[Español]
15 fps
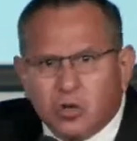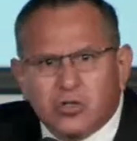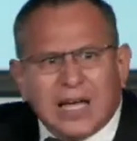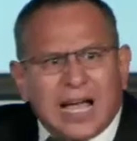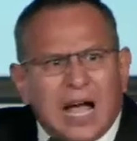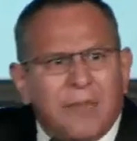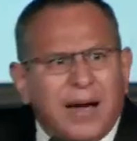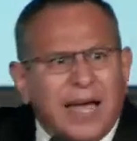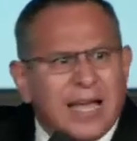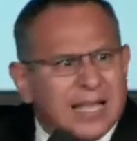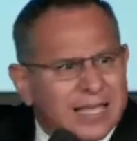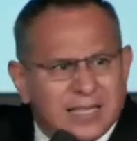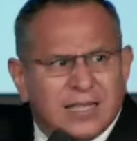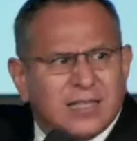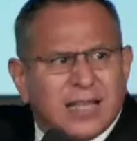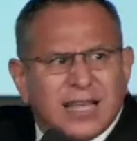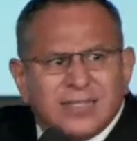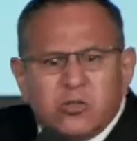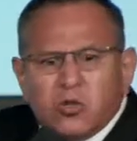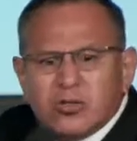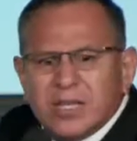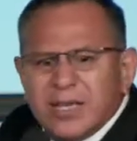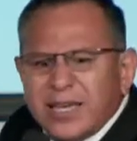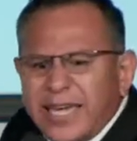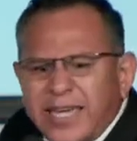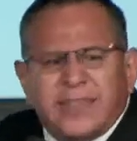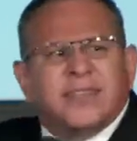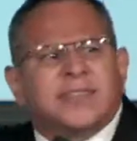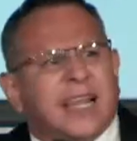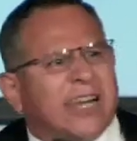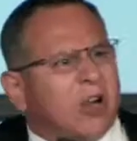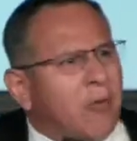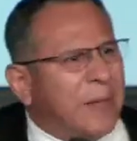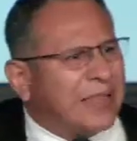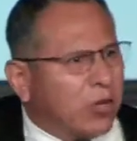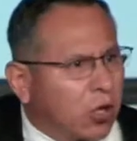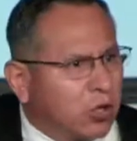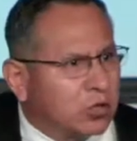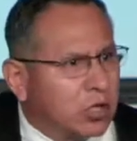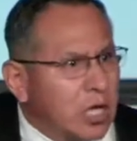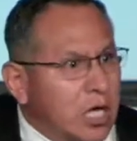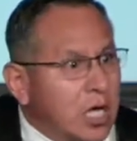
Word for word: sacaba. Nos, quítense la ropa todos.